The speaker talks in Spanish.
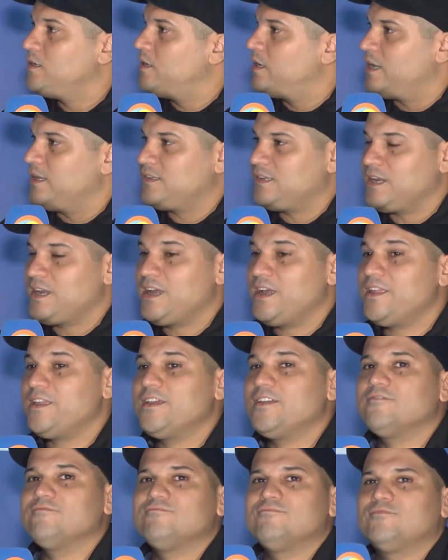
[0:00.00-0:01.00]
En esa
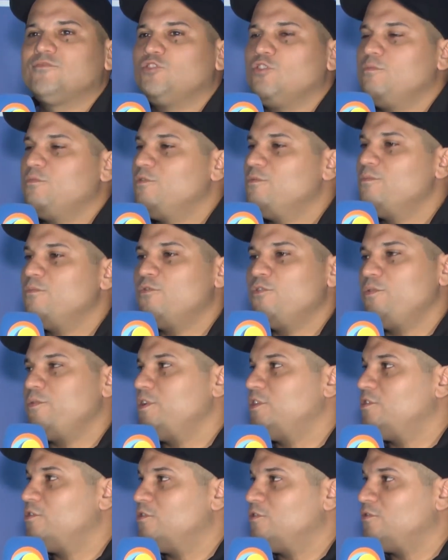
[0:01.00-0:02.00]
calle somos muy
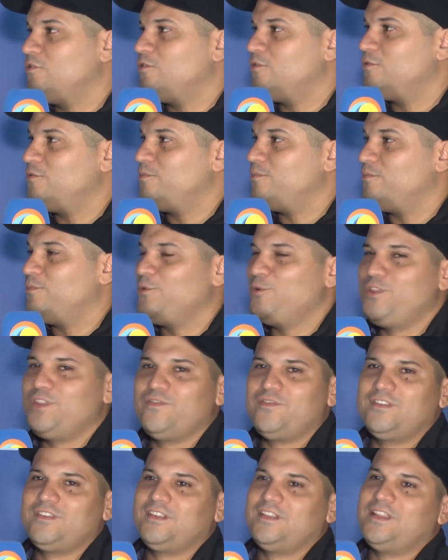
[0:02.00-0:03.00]
vistosos, muy
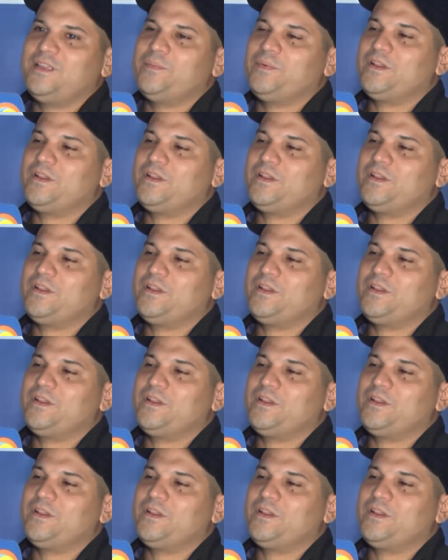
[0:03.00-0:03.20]
difícil de